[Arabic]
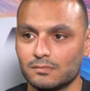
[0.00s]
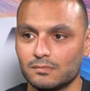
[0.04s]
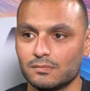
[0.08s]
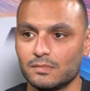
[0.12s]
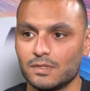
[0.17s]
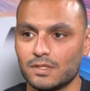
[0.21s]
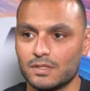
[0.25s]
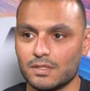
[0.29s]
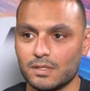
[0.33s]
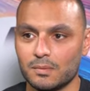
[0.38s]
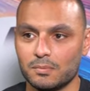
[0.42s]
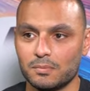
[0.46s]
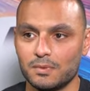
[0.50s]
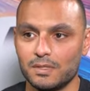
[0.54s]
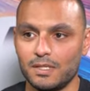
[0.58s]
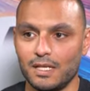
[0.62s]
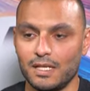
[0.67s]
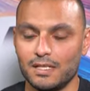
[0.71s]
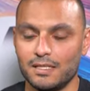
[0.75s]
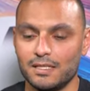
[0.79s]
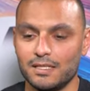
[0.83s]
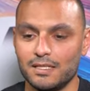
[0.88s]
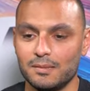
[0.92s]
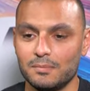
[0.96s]
بالظبط
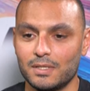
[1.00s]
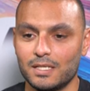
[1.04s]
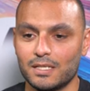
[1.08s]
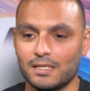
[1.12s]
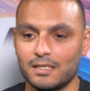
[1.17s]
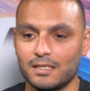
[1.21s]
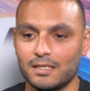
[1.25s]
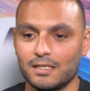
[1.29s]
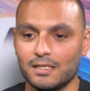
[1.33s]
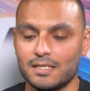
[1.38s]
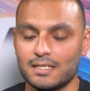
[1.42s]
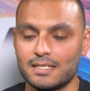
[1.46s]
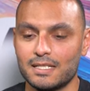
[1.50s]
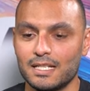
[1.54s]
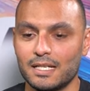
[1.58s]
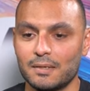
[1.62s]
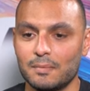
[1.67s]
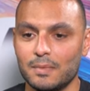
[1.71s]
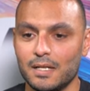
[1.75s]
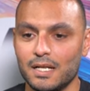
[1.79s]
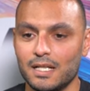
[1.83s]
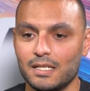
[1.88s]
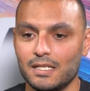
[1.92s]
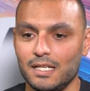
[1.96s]
يعني يمكن
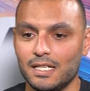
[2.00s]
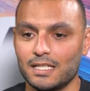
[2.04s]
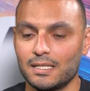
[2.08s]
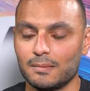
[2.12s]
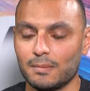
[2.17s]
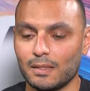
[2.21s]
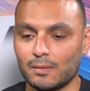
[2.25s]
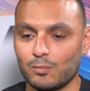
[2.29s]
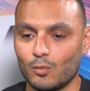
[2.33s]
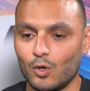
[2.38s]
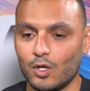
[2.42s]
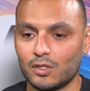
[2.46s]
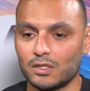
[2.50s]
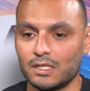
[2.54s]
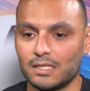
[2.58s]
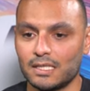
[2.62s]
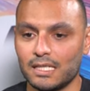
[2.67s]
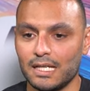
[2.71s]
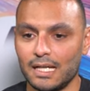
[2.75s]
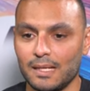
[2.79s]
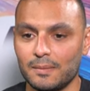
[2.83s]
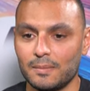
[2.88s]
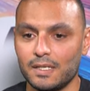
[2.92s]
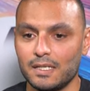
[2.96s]
استكمالا للحته بتاعت مخطط
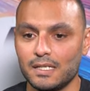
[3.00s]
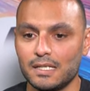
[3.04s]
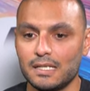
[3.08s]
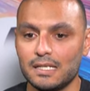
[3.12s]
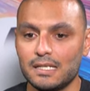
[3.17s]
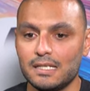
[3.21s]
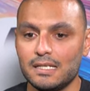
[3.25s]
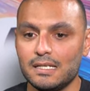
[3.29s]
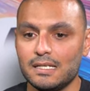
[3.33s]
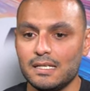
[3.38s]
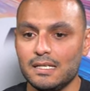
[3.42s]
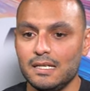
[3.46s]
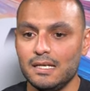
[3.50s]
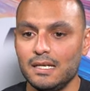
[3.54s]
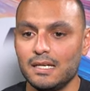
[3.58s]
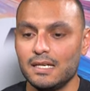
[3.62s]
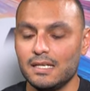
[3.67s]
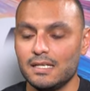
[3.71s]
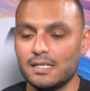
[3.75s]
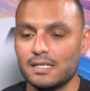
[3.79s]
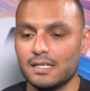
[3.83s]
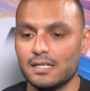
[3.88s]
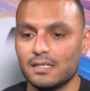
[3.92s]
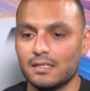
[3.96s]
الاحمال
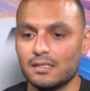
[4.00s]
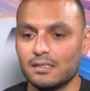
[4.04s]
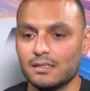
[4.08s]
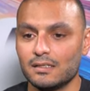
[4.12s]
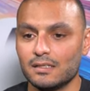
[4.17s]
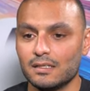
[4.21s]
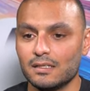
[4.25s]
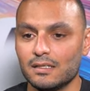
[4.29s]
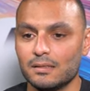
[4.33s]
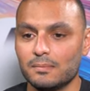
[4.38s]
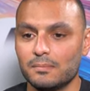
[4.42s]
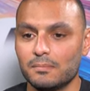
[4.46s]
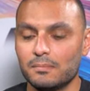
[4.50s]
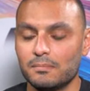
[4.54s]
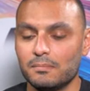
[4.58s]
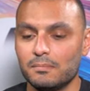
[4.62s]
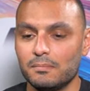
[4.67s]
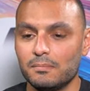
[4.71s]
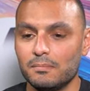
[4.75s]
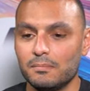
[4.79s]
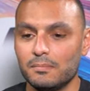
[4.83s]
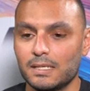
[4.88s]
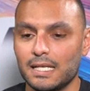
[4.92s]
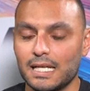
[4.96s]
هي
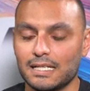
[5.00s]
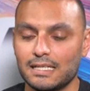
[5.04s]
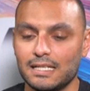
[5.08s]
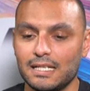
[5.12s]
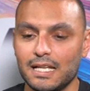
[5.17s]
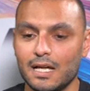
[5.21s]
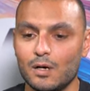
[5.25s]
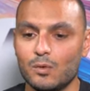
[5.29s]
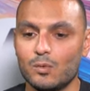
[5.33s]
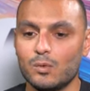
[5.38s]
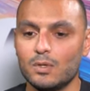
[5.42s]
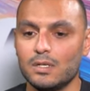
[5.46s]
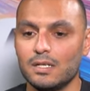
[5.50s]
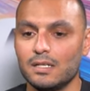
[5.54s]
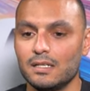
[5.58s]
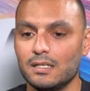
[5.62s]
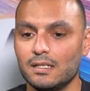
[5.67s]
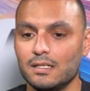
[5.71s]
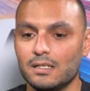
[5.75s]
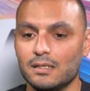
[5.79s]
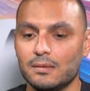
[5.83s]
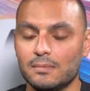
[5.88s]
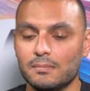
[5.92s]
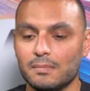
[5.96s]
كانت الاول
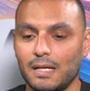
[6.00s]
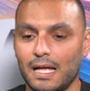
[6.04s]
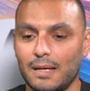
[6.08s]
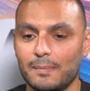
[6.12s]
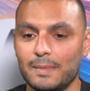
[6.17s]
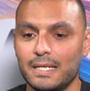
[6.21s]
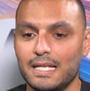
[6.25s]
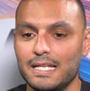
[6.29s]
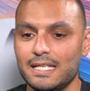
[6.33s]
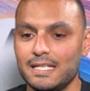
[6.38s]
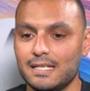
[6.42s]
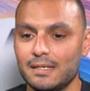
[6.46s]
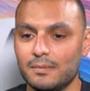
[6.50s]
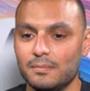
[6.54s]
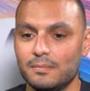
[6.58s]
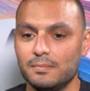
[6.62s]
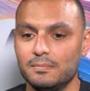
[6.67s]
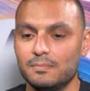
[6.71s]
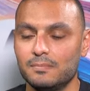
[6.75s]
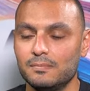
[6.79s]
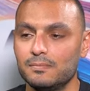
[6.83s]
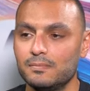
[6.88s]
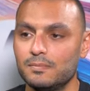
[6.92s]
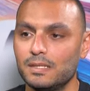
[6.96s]
عمليه
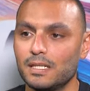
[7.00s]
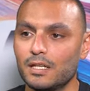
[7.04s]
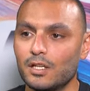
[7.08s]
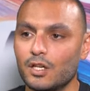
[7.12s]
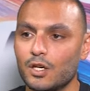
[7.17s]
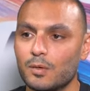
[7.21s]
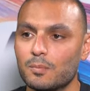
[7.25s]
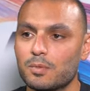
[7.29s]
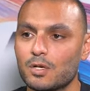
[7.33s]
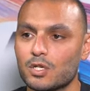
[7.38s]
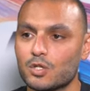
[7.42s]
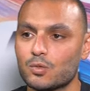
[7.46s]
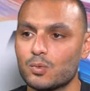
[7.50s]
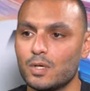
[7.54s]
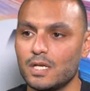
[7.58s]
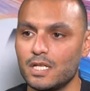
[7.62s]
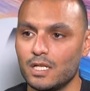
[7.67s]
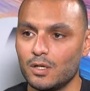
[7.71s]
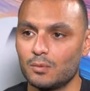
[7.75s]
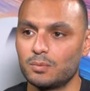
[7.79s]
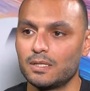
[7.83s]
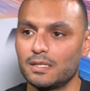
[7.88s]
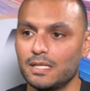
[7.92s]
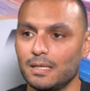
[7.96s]
بالخبره شويه
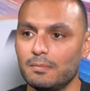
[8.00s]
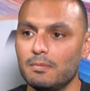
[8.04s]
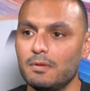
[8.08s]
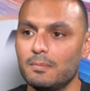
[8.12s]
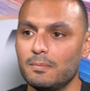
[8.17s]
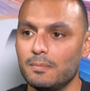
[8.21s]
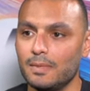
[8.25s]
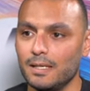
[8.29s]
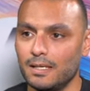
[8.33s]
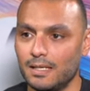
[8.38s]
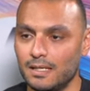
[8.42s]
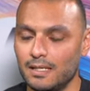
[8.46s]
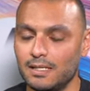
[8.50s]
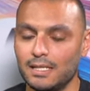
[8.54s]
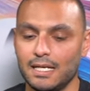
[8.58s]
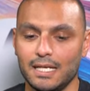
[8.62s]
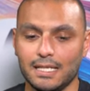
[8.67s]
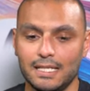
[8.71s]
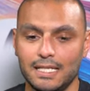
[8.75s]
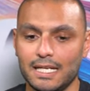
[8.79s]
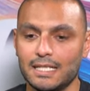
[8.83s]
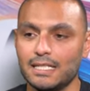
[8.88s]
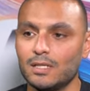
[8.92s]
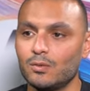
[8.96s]
وبتتعمل
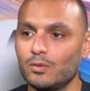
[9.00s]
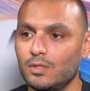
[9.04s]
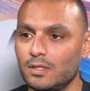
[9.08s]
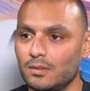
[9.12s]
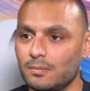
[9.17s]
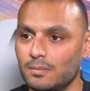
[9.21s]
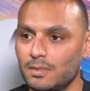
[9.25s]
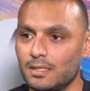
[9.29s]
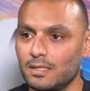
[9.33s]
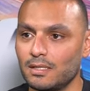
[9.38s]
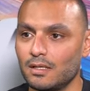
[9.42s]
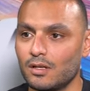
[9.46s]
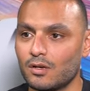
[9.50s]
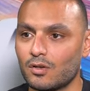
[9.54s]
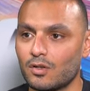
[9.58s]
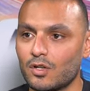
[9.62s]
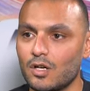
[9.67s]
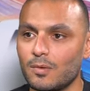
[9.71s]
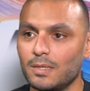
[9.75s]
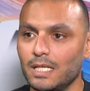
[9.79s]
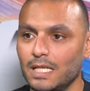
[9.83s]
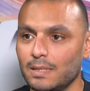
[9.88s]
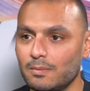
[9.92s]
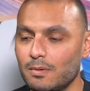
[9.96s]
يعني يدوي من
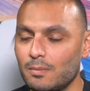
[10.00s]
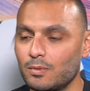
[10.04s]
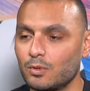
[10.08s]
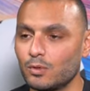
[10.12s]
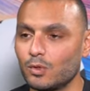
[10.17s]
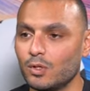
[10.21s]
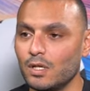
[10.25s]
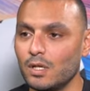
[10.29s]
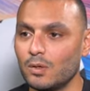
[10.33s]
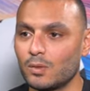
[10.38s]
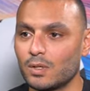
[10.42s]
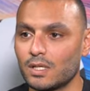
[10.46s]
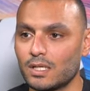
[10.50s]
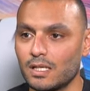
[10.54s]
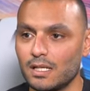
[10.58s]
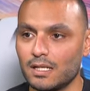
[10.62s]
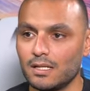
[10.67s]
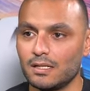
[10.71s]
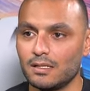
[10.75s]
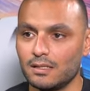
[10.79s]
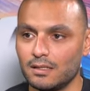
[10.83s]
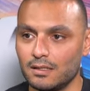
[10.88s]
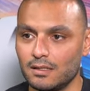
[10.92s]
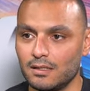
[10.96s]
ارقام اللعيبه بتقولها
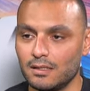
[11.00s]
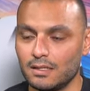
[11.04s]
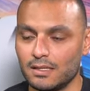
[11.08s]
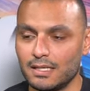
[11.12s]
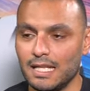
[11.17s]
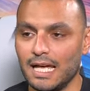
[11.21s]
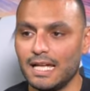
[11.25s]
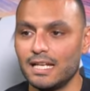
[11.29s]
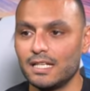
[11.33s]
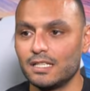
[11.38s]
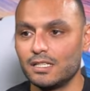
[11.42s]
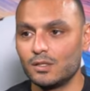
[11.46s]
وكده اتنقلت